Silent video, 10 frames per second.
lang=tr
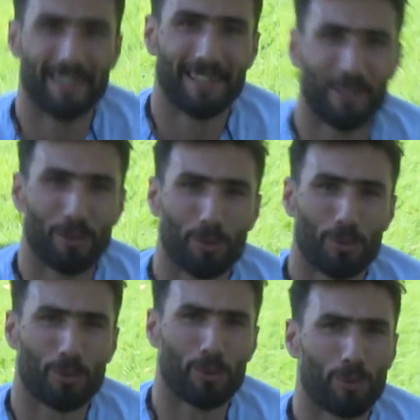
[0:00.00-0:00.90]
anlatan
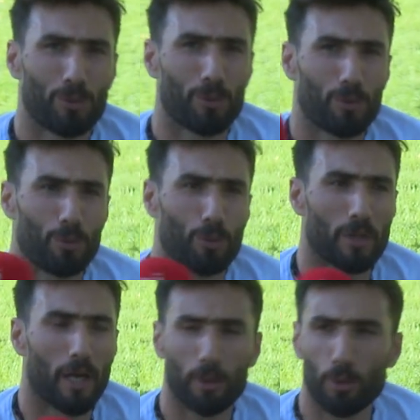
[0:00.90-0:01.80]
bir şarkı söyler.
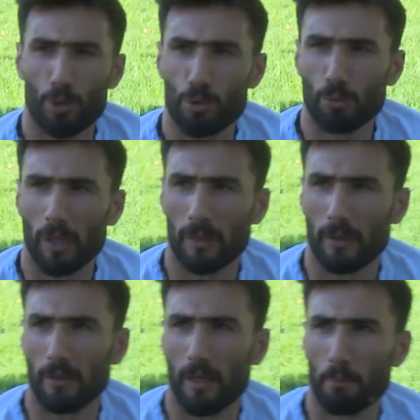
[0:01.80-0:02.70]
Dünya görüşümü
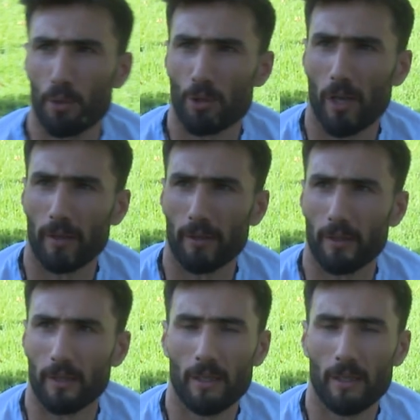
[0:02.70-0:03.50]
anlatan bir şarkı.